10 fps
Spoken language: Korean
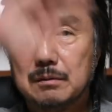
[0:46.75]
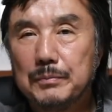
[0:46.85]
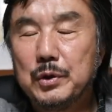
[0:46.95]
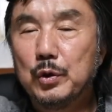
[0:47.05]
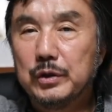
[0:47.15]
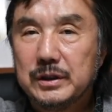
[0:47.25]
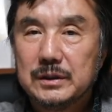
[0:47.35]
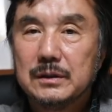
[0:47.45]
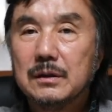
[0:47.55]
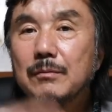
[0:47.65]
비욘드
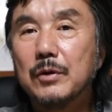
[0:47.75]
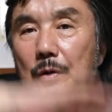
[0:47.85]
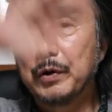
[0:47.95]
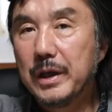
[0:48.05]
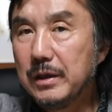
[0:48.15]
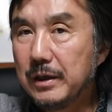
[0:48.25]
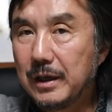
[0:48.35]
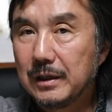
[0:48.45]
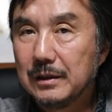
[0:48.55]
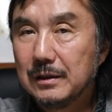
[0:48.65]
너머로의 여행,
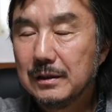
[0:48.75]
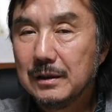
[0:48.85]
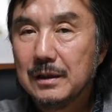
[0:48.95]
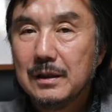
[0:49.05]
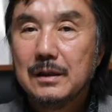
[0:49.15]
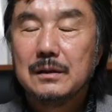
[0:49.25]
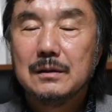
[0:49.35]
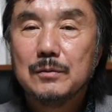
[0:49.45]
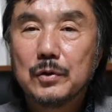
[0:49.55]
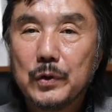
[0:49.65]

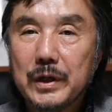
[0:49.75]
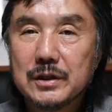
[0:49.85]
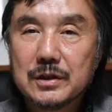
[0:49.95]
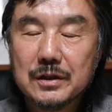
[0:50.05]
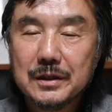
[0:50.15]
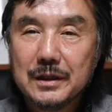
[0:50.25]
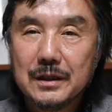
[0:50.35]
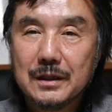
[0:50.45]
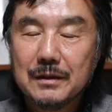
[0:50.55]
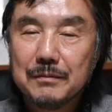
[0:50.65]
너머로의
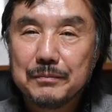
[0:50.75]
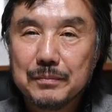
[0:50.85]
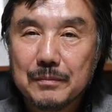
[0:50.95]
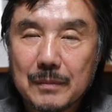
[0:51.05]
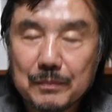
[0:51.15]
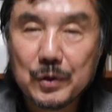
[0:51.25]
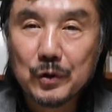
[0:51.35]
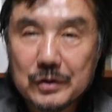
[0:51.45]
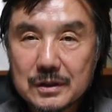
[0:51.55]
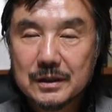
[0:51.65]
저니,
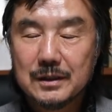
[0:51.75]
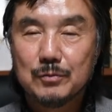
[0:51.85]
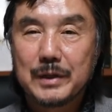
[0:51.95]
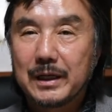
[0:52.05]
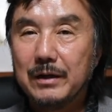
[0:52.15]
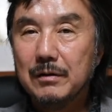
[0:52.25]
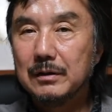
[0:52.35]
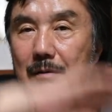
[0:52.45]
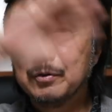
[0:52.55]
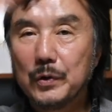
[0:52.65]
비욘드 저니쯤 될까요?
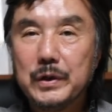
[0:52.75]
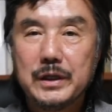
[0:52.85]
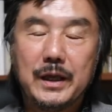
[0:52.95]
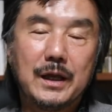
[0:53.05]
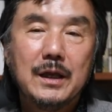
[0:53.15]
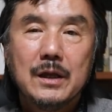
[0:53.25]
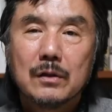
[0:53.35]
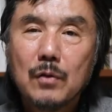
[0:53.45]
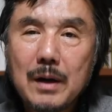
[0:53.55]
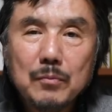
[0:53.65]
너머로의 여행.
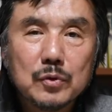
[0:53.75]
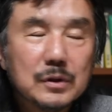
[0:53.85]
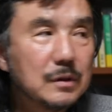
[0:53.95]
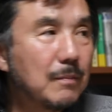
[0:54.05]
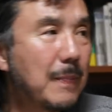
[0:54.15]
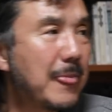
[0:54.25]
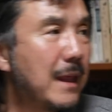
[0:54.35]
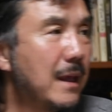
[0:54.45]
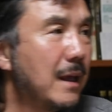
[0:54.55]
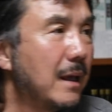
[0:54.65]
또 한 분은
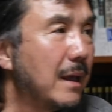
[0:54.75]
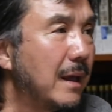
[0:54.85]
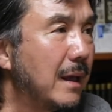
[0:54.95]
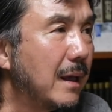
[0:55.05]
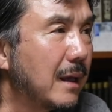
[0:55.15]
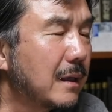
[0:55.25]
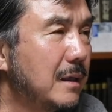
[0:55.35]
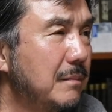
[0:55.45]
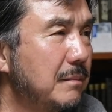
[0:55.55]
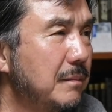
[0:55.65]

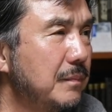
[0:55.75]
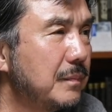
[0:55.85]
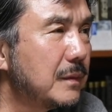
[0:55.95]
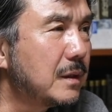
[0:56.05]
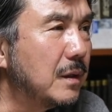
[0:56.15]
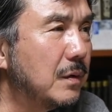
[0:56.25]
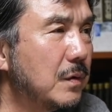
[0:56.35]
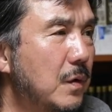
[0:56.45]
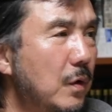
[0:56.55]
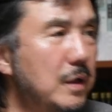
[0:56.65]

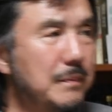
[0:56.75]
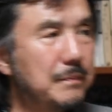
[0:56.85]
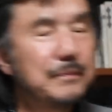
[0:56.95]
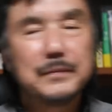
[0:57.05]
김경호님,